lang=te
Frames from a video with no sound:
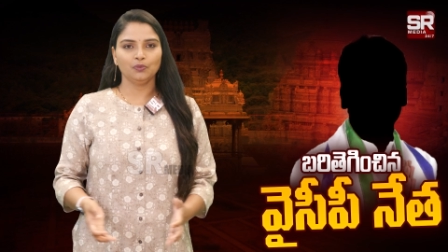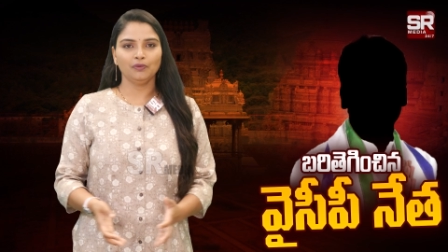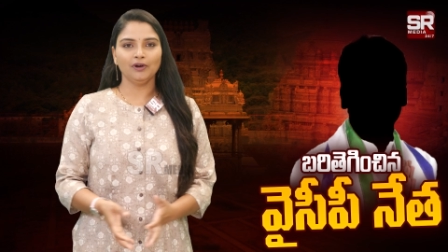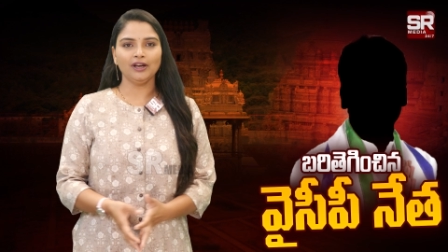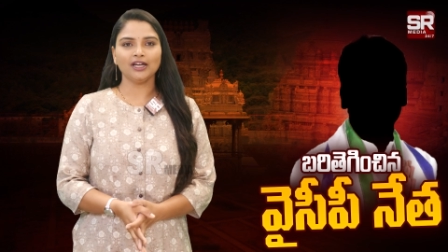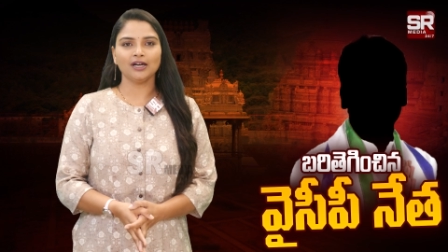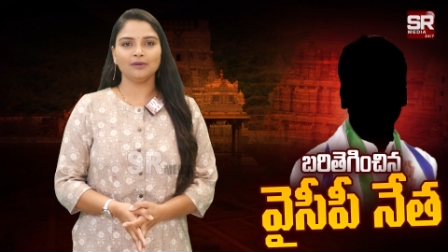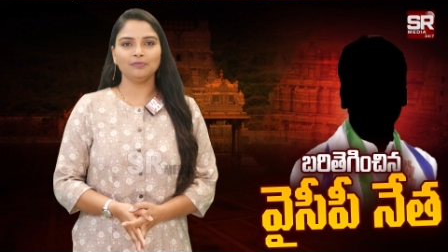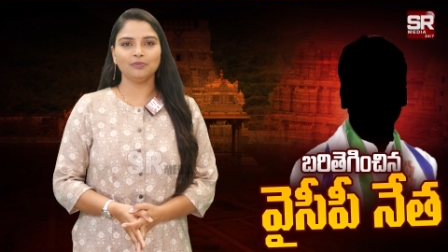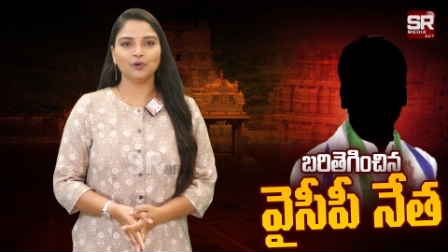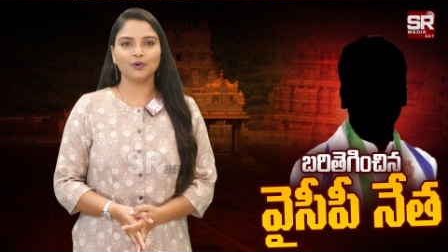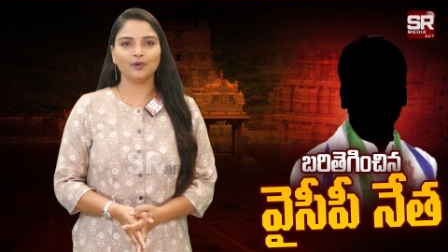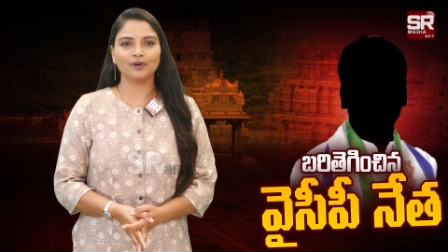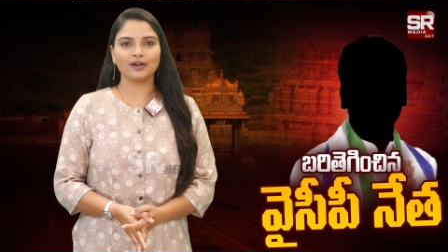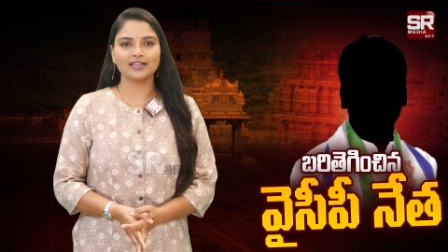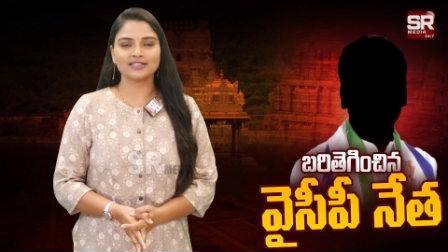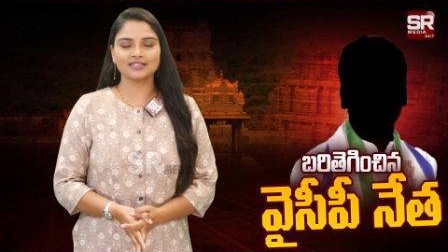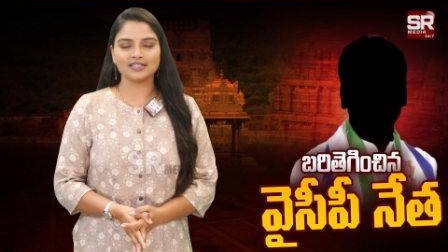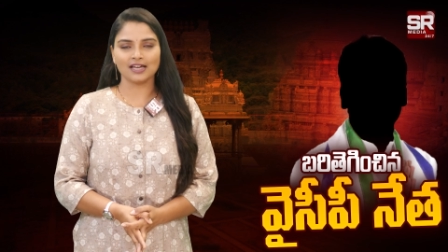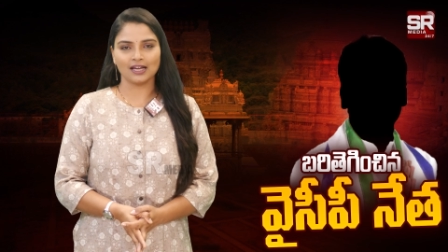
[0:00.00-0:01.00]
వెల్కమ్ టు
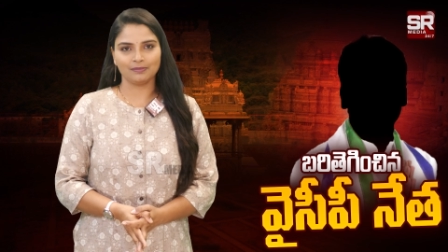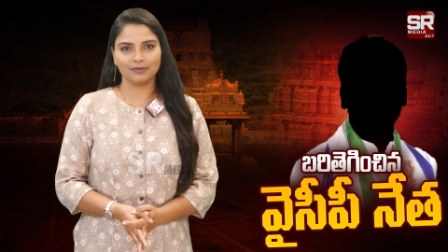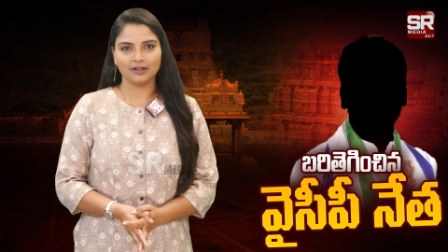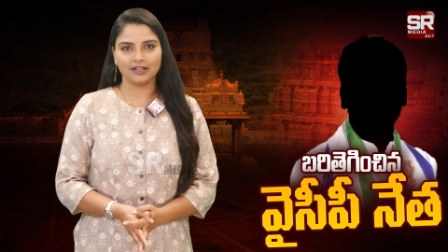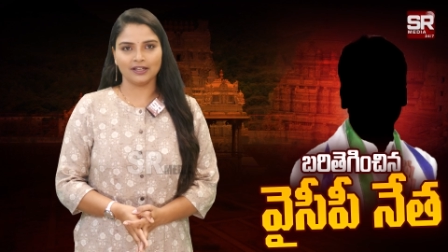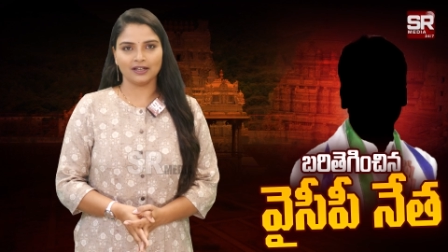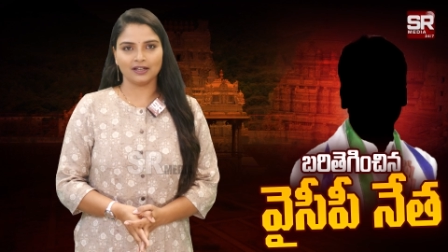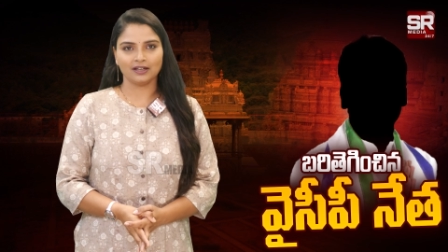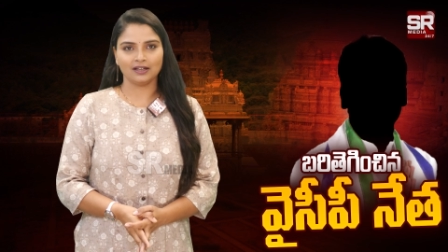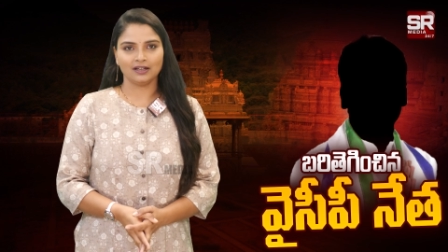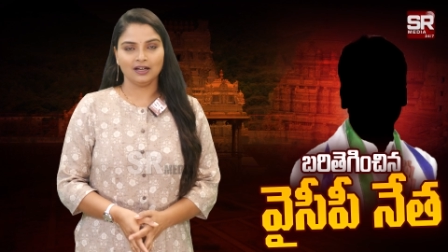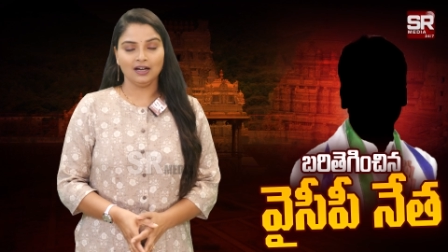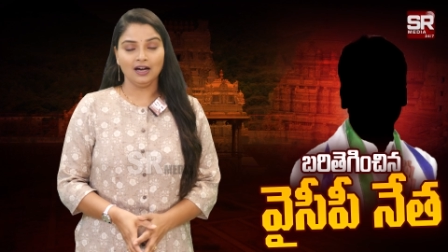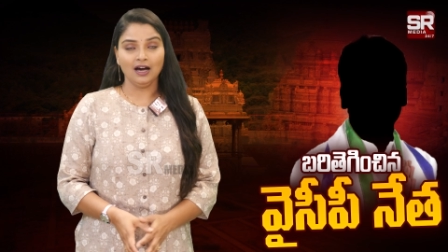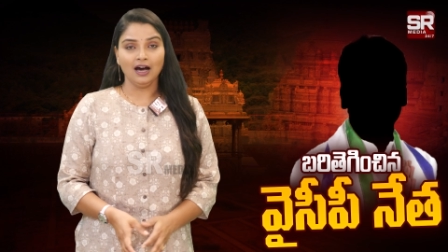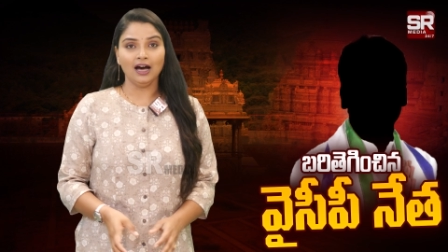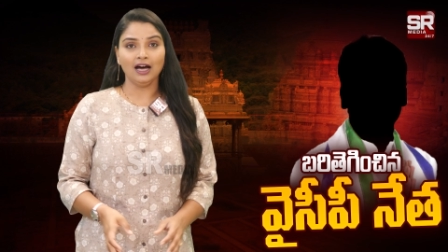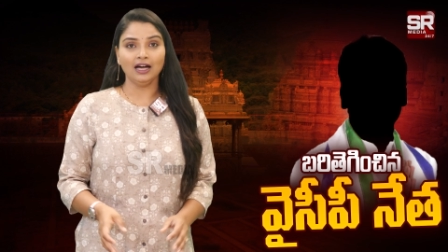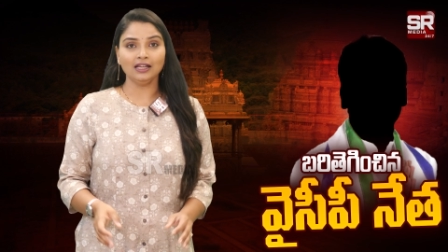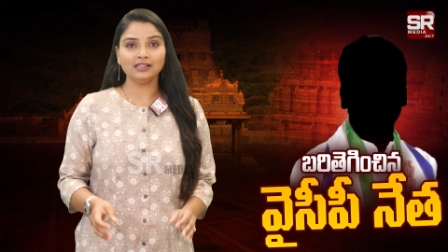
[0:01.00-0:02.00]
ఎస్ఆర్ మీడియా
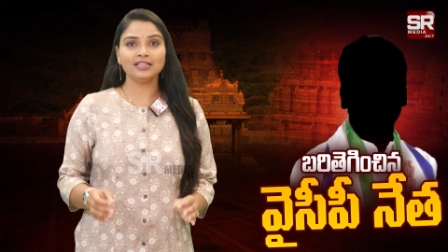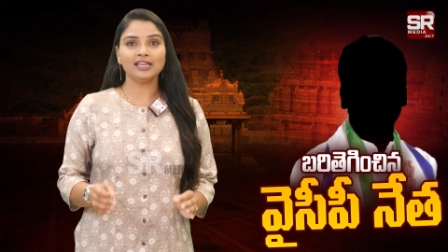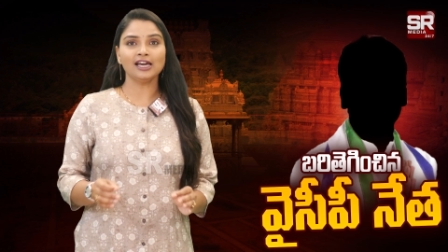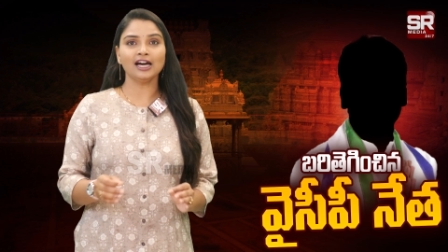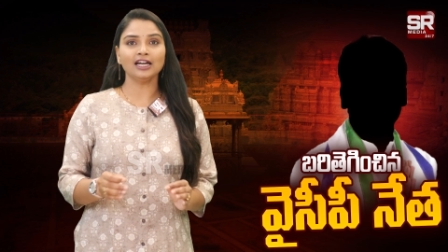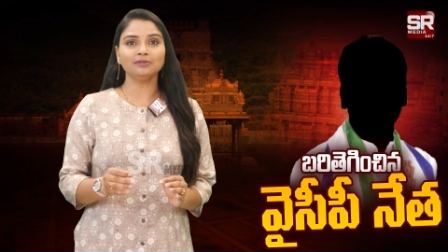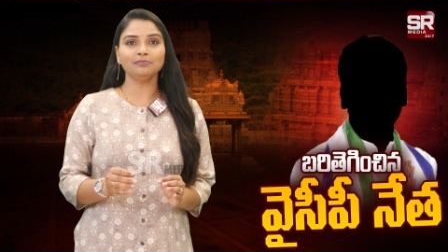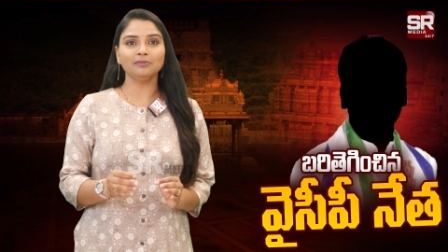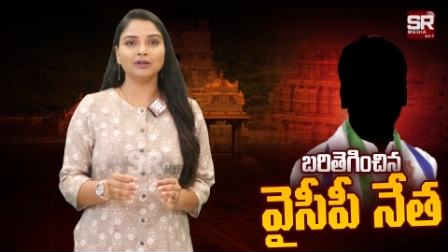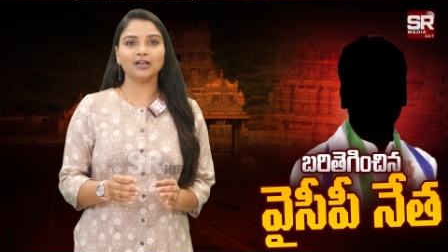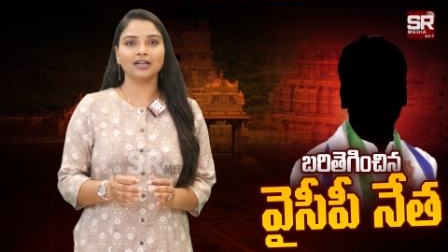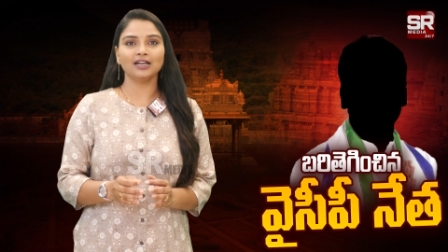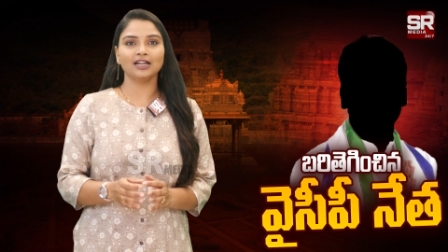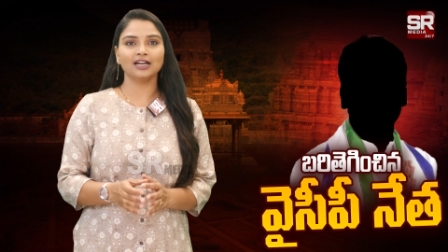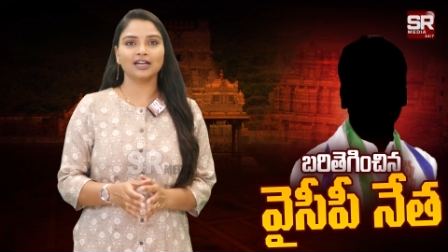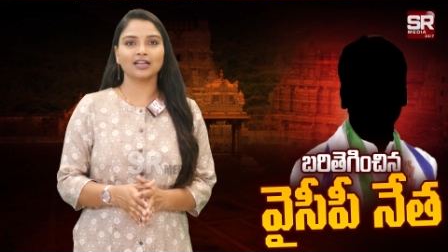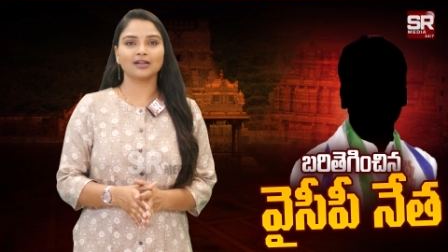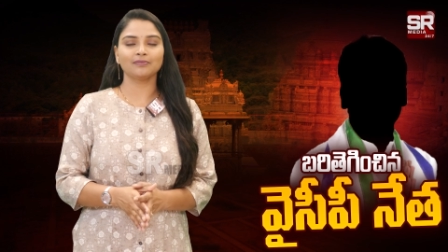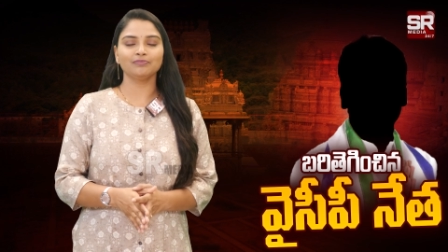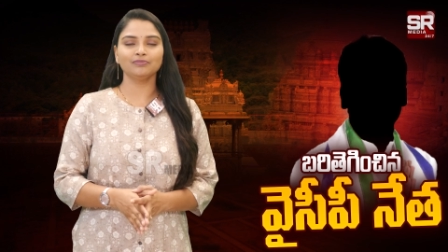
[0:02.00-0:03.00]
ఆధ్యాత్మిక
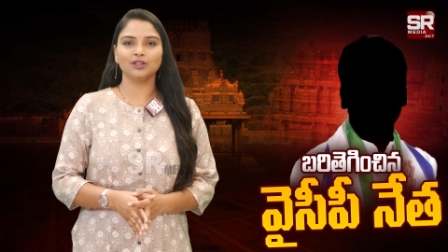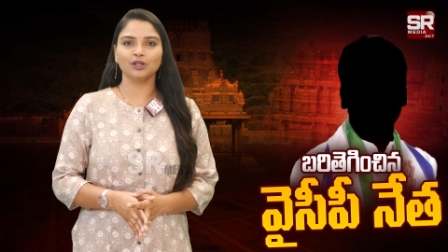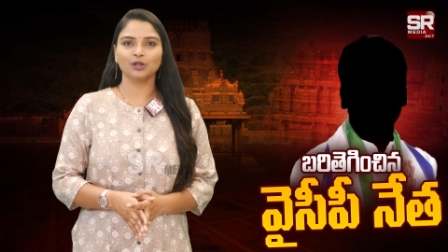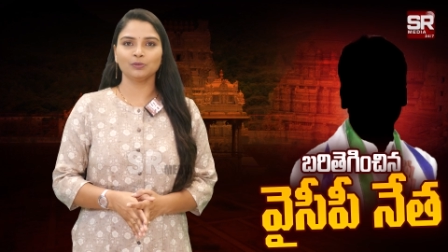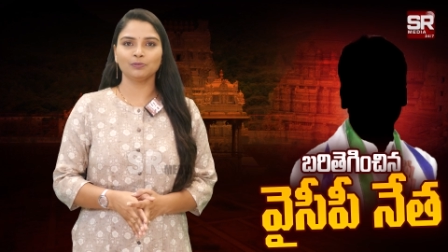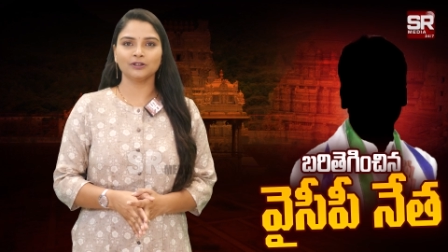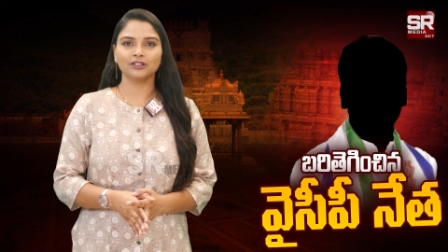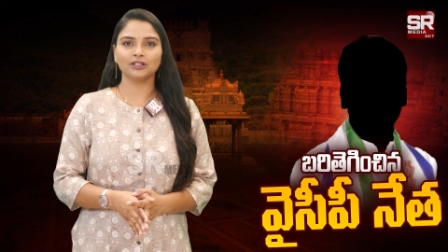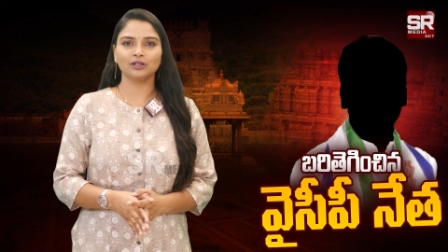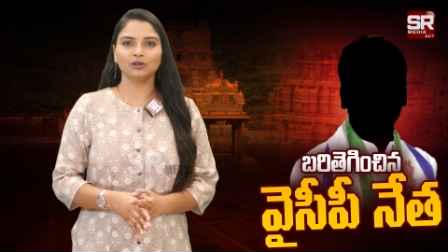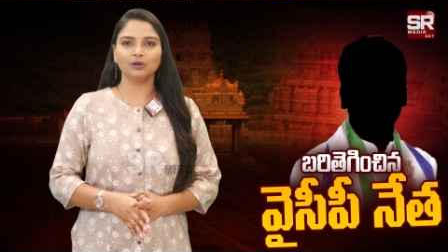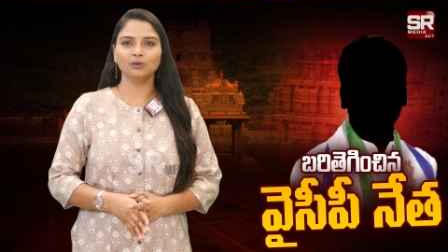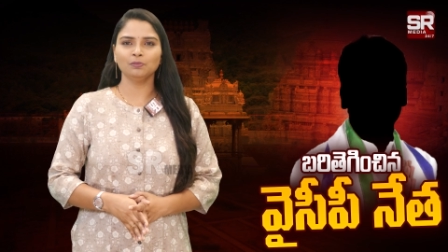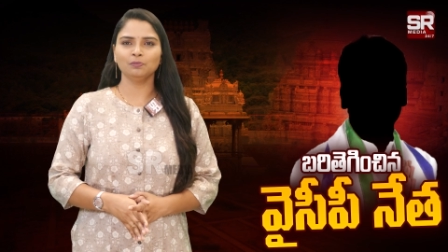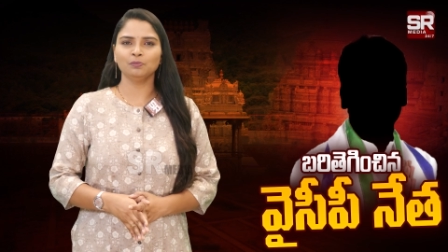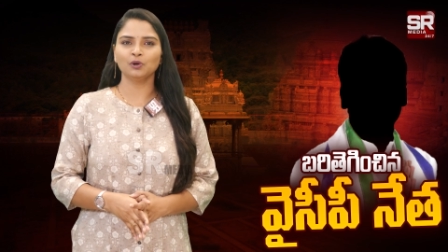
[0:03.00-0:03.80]
నగరం తిరుపతిలో